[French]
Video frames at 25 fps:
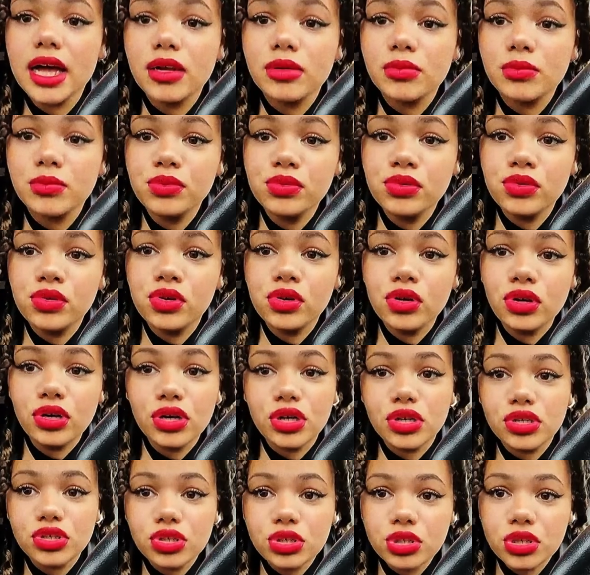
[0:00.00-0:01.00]

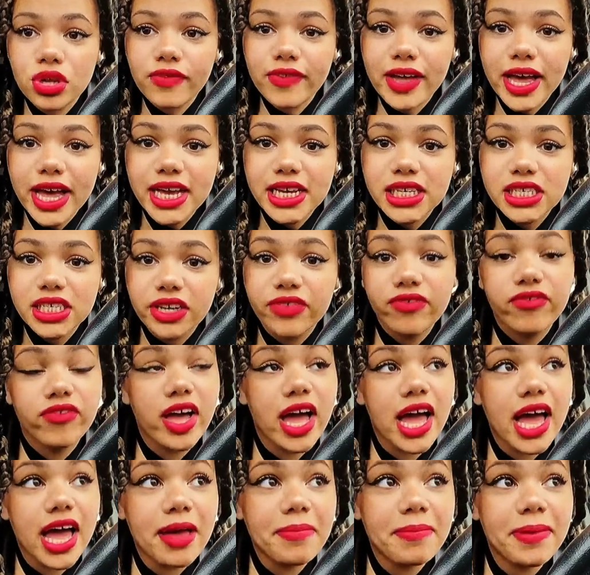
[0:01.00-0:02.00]
boucle sauvage
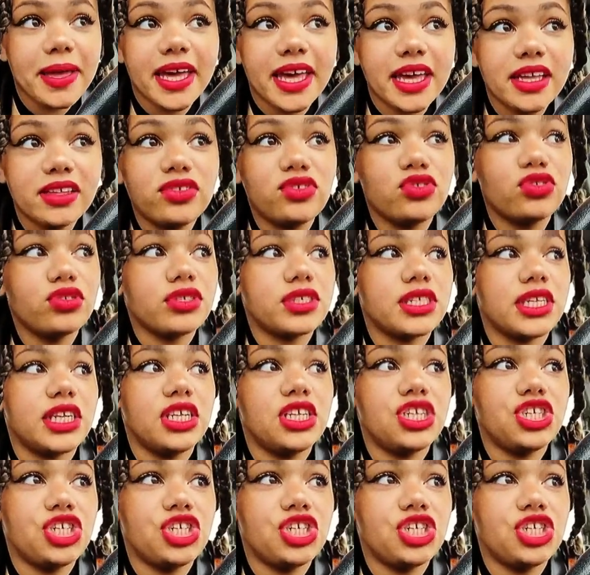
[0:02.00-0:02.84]
va apparaître sur cette